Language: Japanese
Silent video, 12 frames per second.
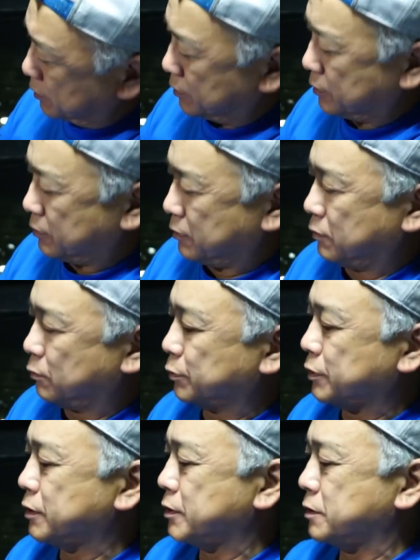えー、
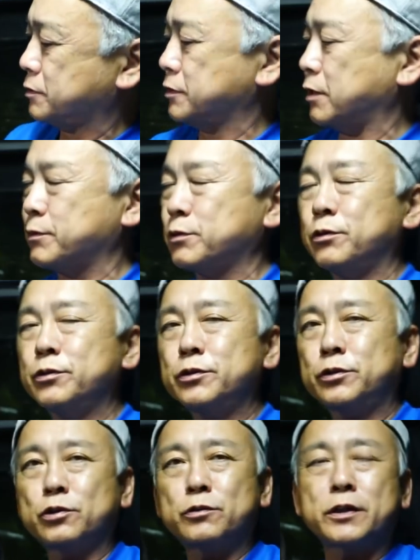重たいレンズね、本
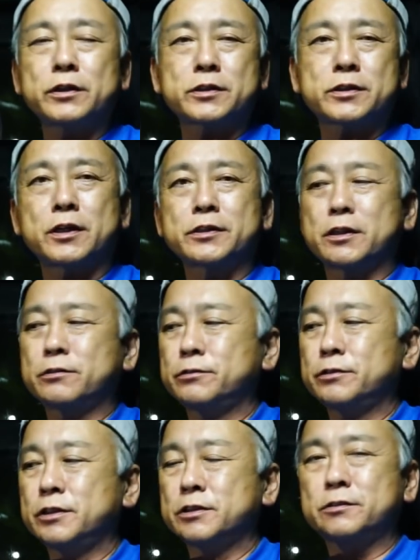当はね、三脚
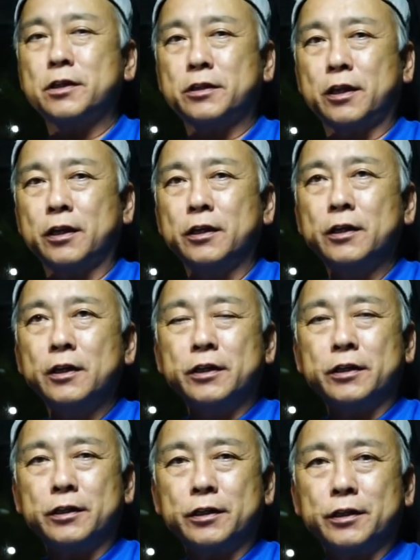に据えて、
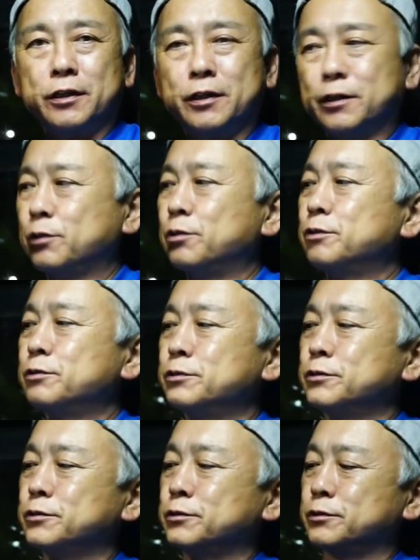えー、撮る
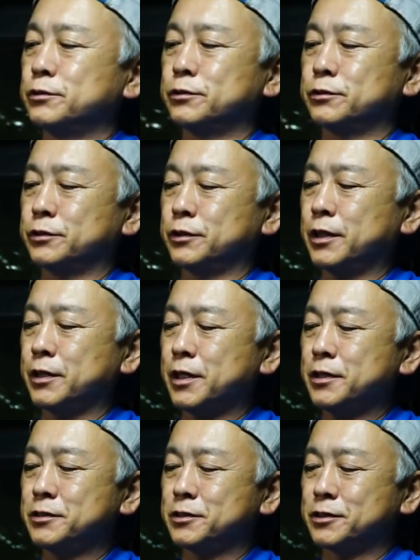ね
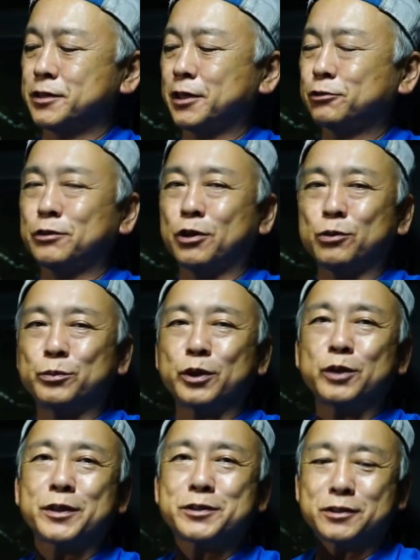レンズだとは思
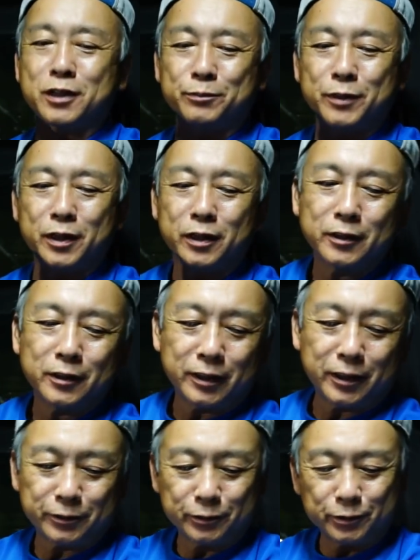いますがまあ
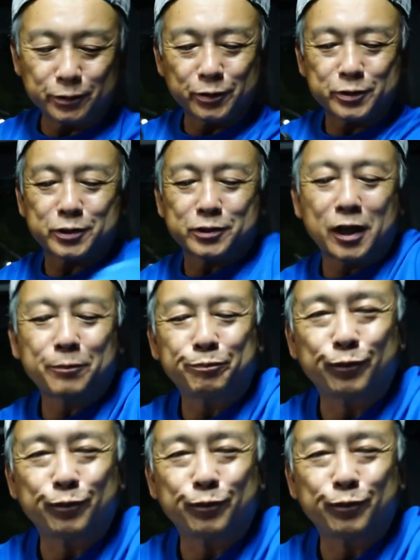あのスナップ